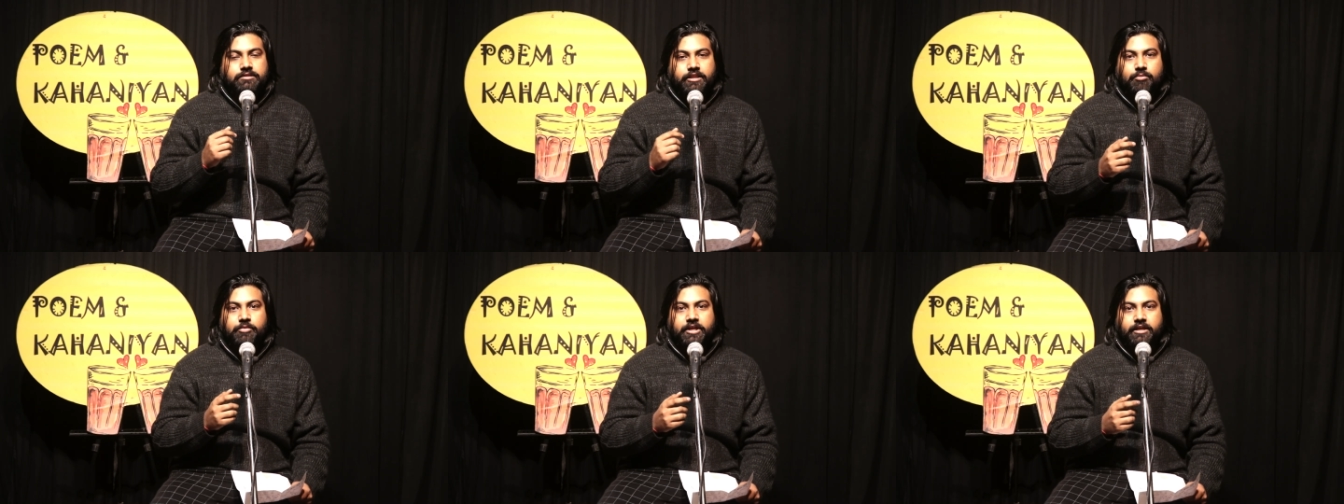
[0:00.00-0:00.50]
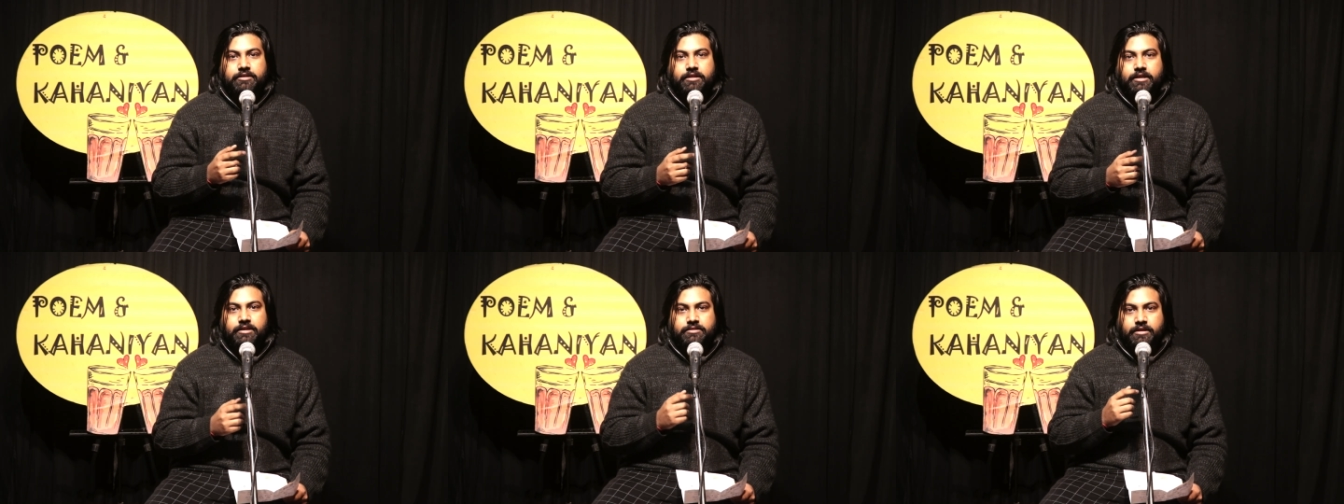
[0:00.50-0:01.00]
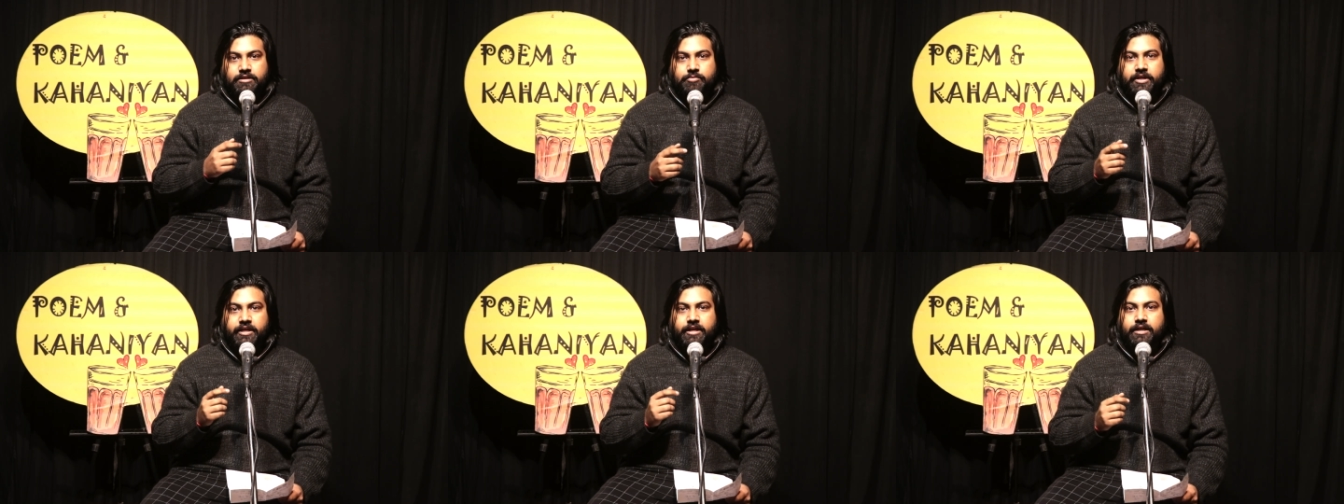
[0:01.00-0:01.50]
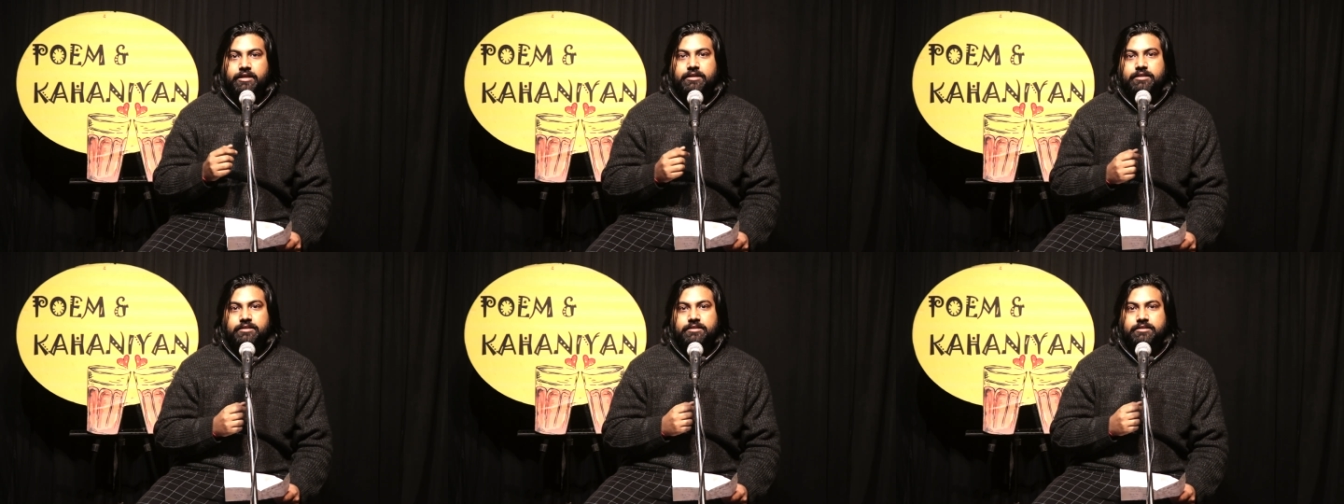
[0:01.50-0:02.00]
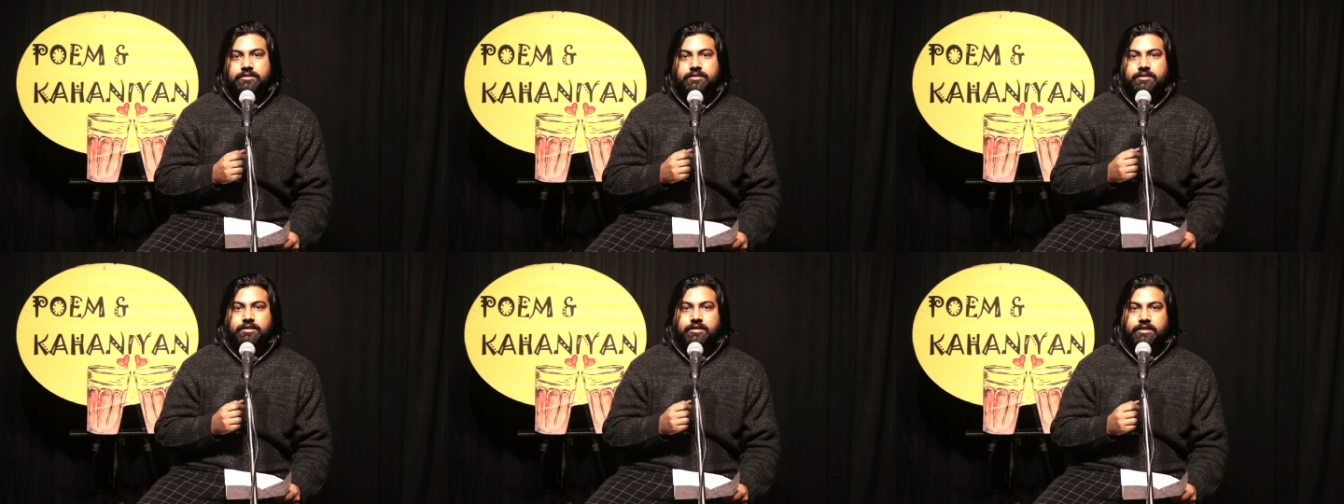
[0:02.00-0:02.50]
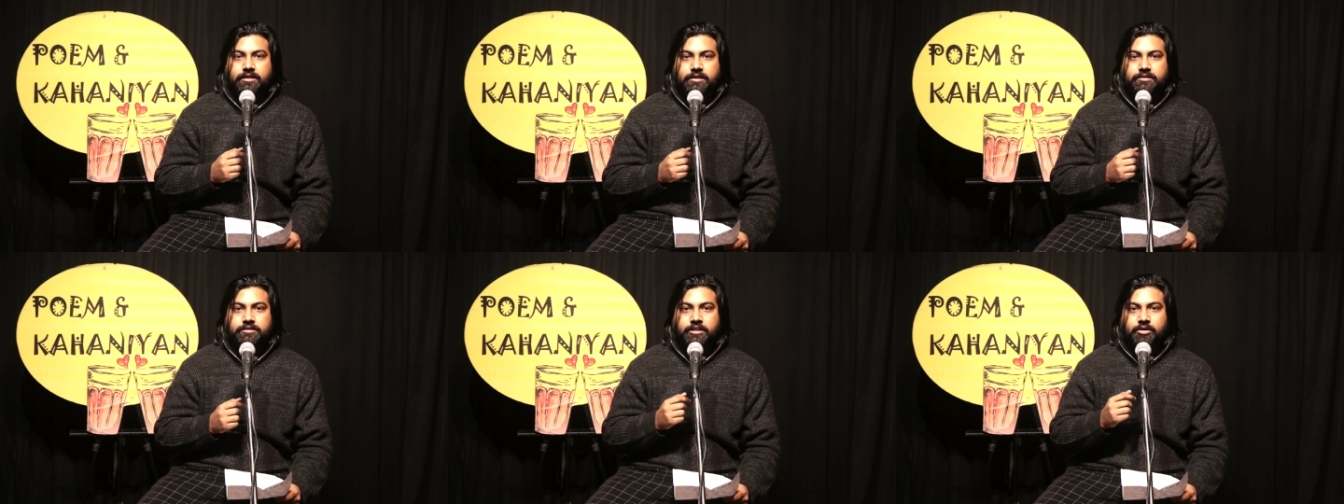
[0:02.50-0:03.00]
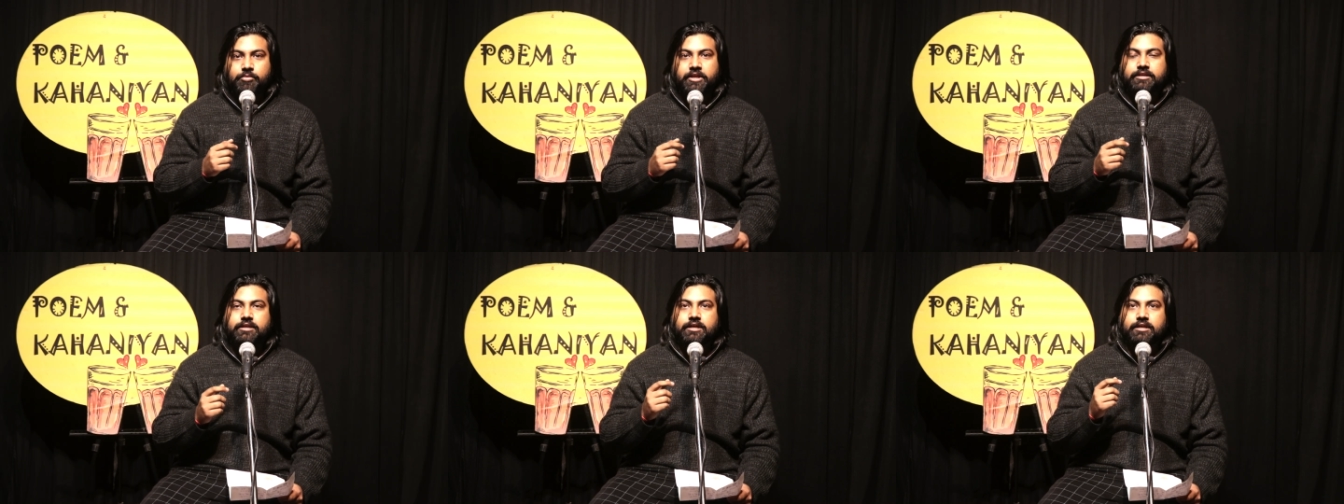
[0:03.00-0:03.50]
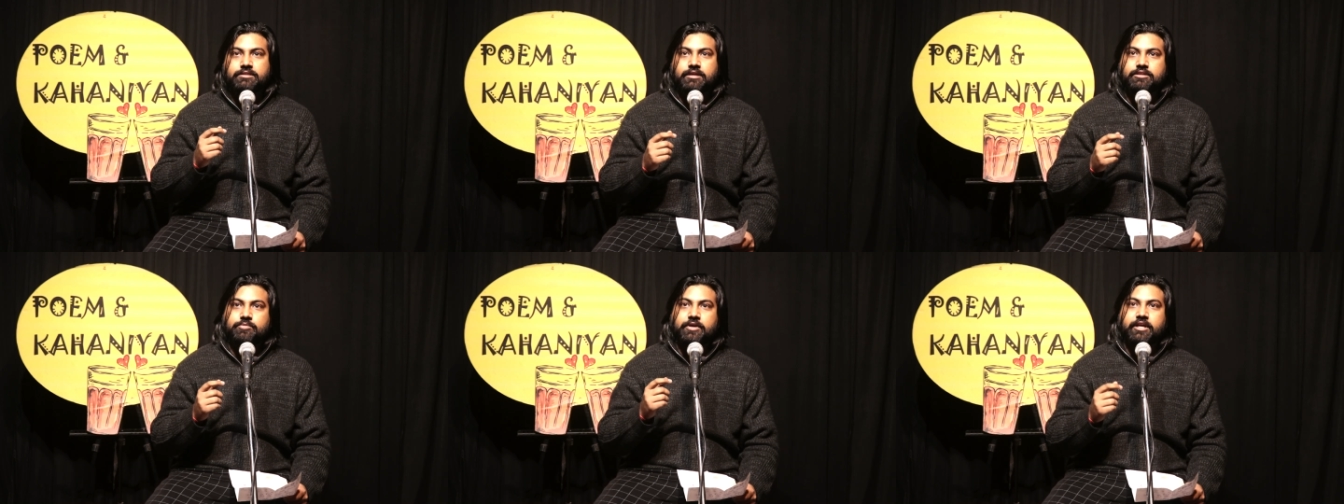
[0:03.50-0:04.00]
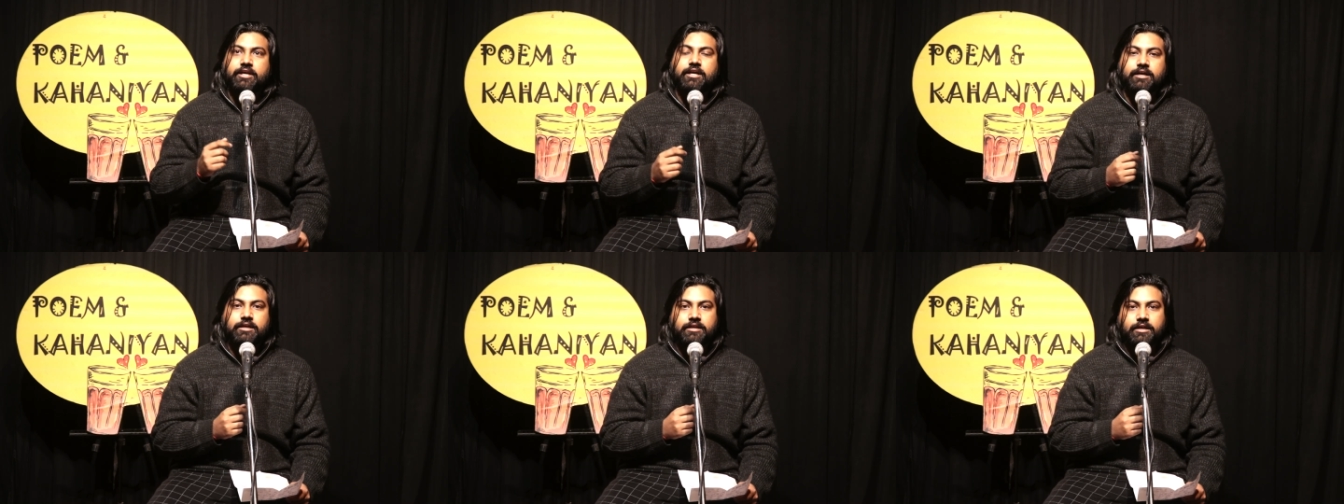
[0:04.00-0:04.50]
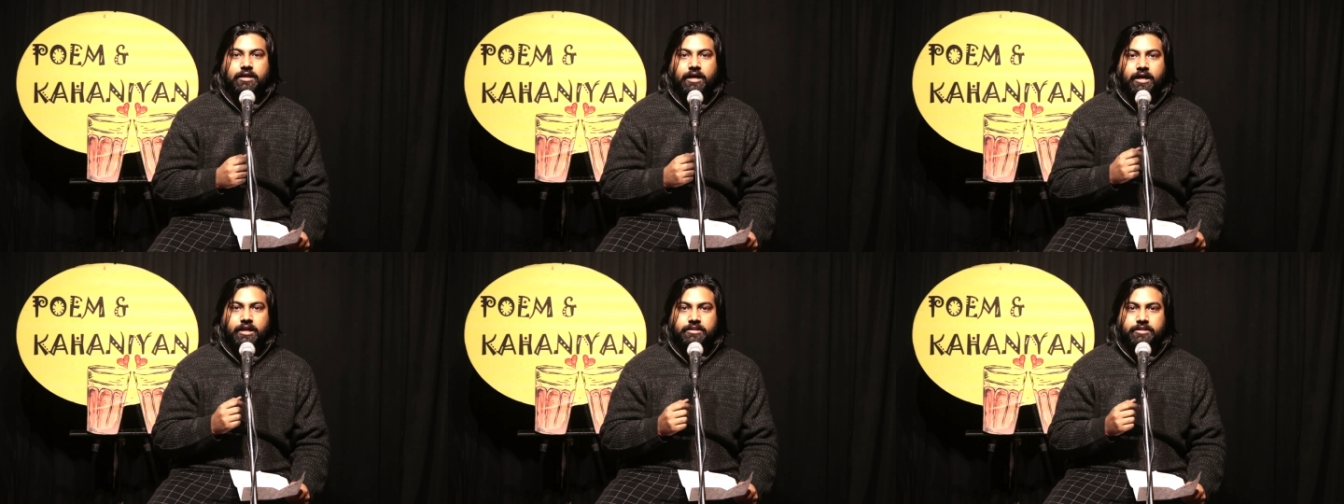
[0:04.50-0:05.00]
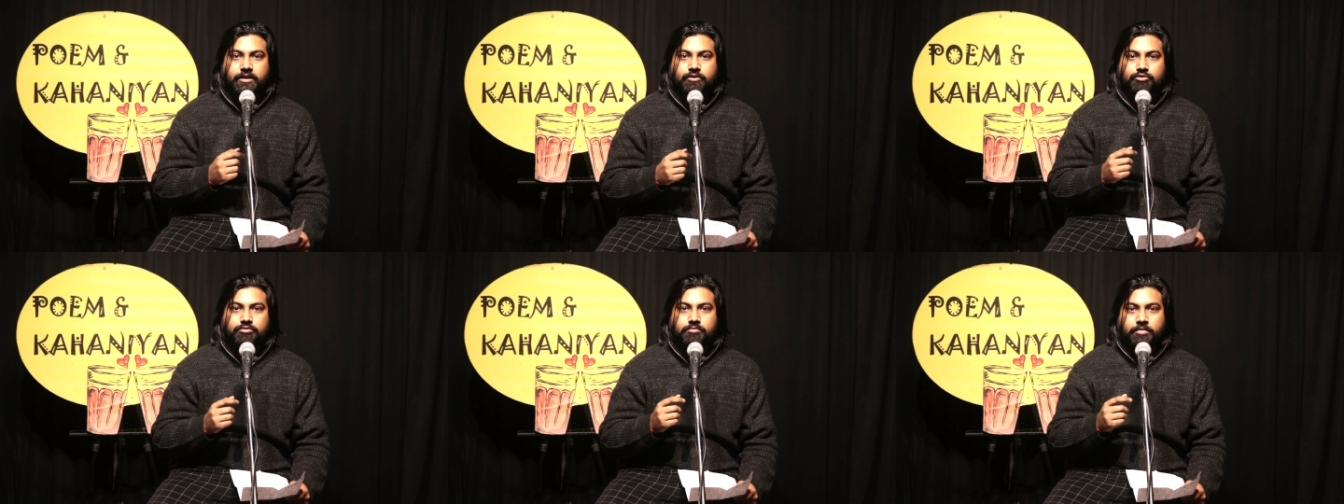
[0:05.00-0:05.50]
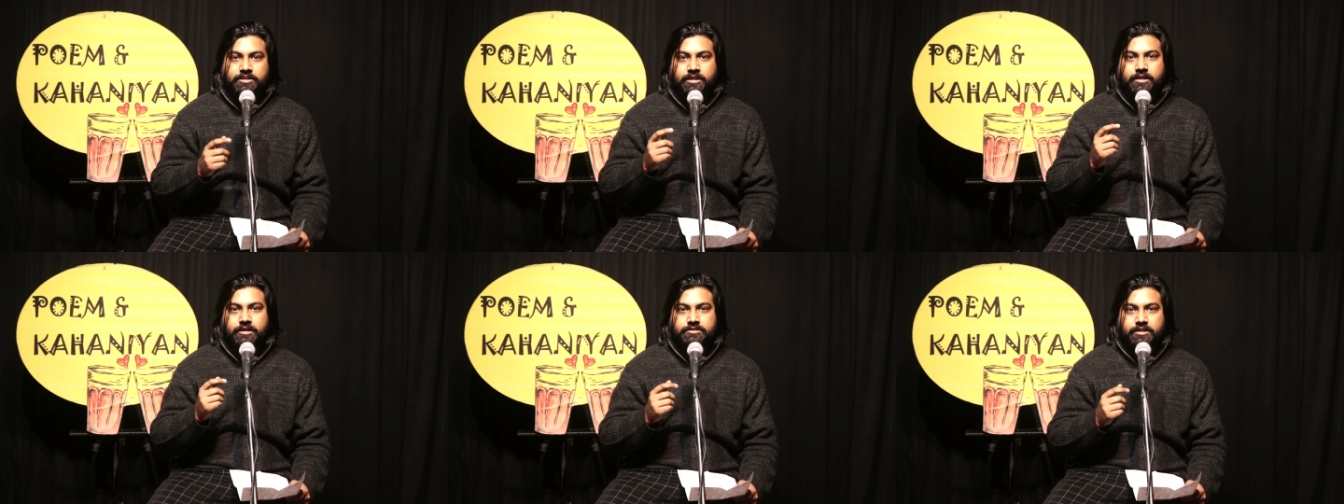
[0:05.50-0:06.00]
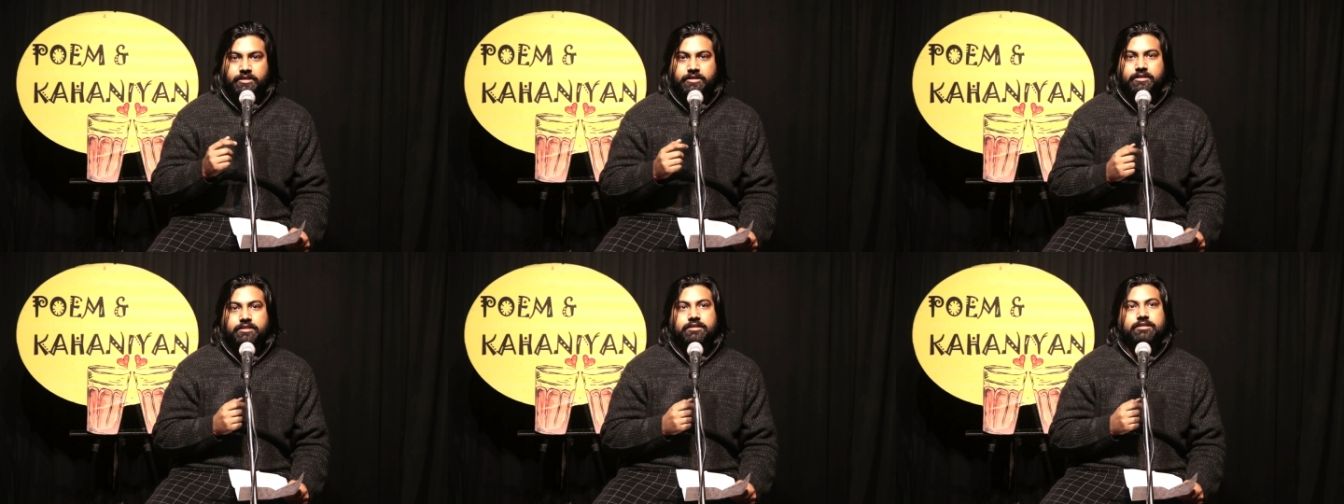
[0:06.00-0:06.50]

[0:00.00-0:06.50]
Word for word: दिल में रख कर दर्द बढ़ेगा दिल में रख कर दर्द बढ़ेगा हाल दिल को बताना चाहिए